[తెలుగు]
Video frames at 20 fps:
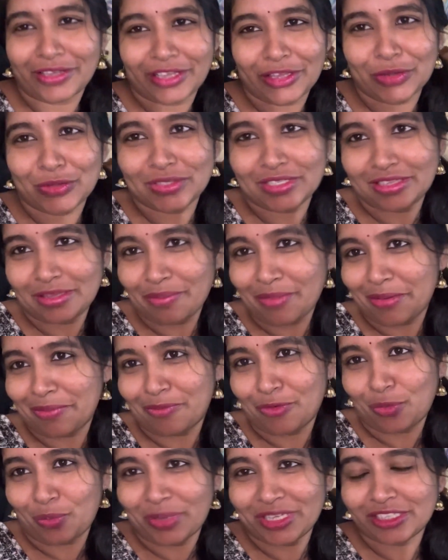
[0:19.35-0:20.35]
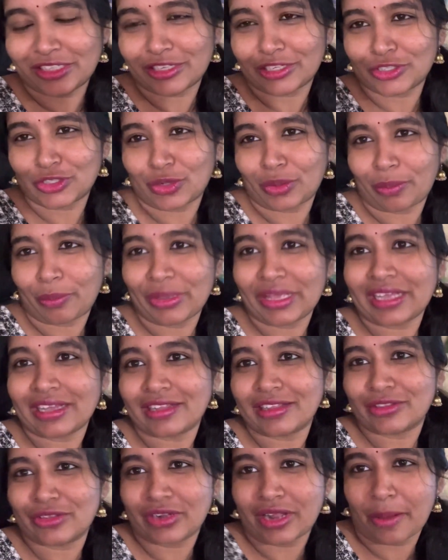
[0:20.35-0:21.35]
ఈరోజైతే మేము ఉమెన్స్ డే షాపింగ్కి
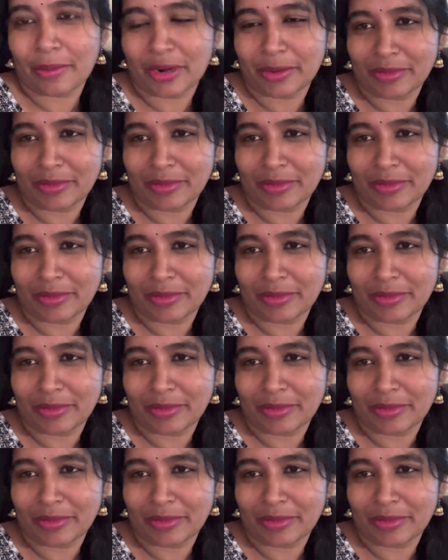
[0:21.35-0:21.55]
వెళ్తున్నాం